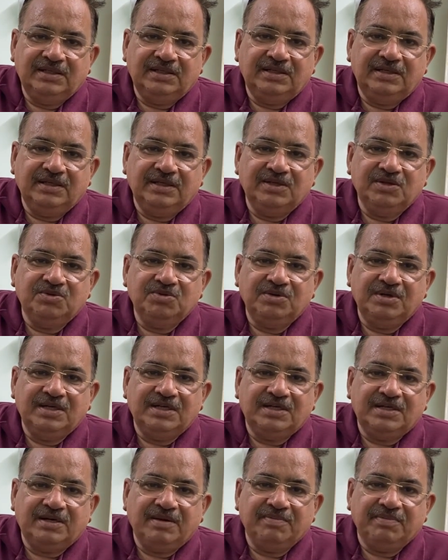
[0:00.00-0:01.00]
लेकिन चूँकि
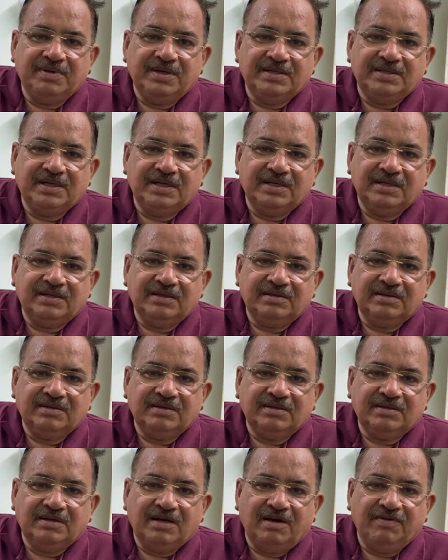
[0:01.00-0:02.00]
टेम्परेचर
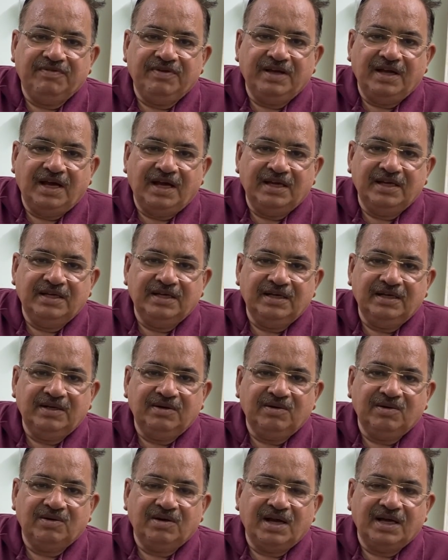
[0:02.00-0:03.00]
काफ़ी हाई है
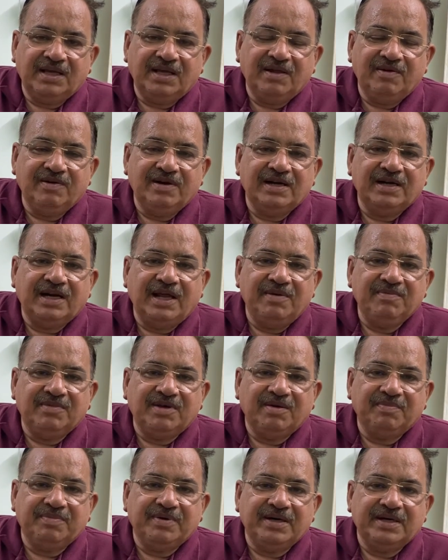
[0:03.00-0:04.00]
और आगे आने वाले टाइम
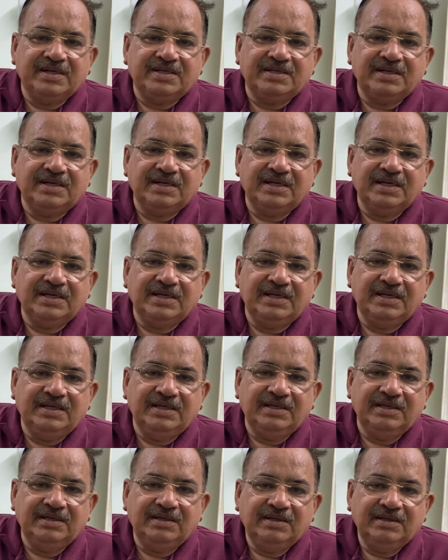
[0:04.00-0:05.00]
का प्रडिक्शन है कि
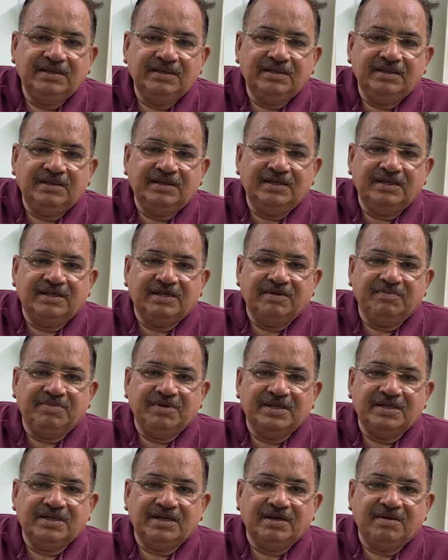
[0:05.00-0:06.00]
ये
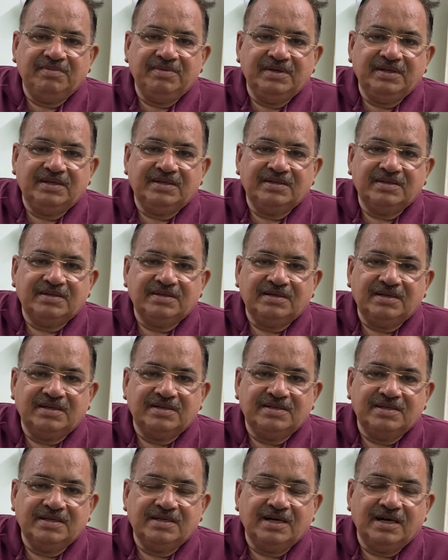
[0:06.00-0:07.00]
टेम्परेचर अभी
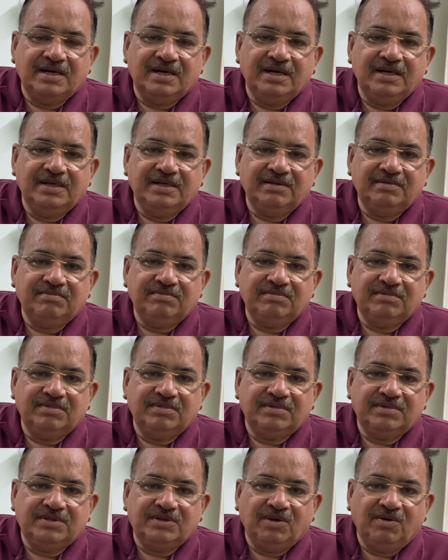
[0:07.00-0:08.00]
कंसिस्टेंटली
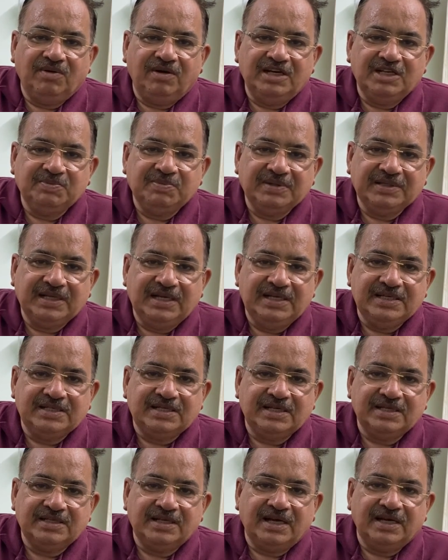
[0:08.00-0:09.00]
चौवालीस पैंतालीस
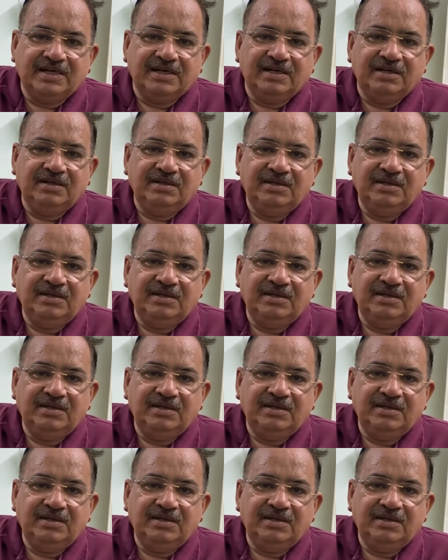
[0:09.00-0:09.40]
तक जाएगा